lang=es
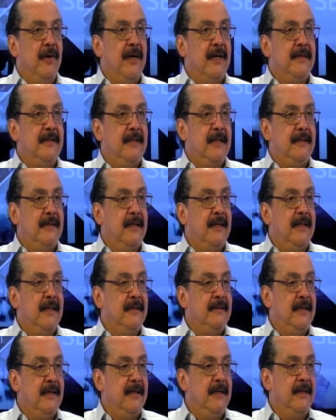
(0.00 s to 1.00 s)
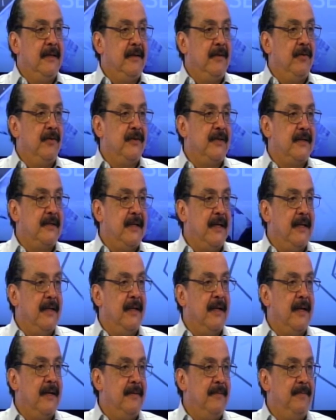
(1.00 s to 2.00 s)
a tratar de hacer cosas que
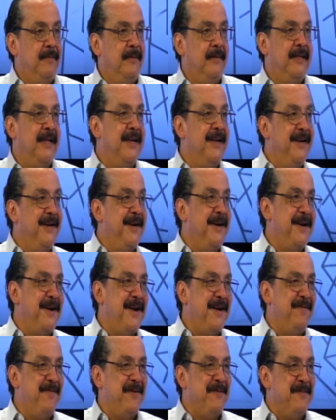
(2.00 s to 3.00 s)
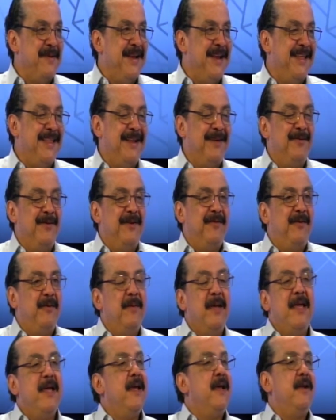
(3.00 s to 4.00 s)
ah, denigren a la familia de alguna forma.
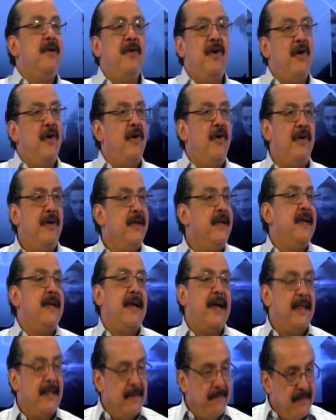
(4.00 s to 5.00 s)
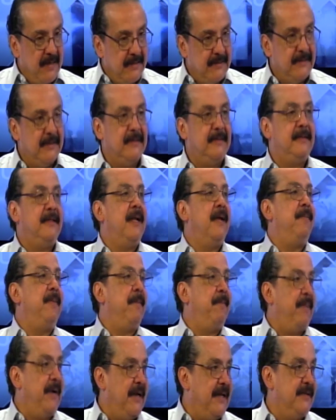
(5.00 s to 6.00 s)
Claro. No, además es no, la bueno, es
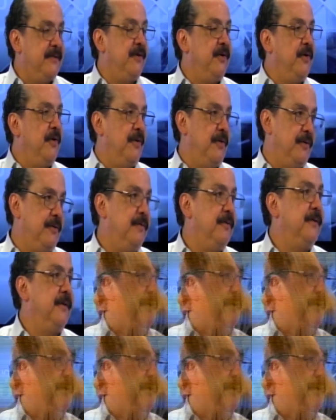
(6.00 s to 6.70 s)
que las composiciones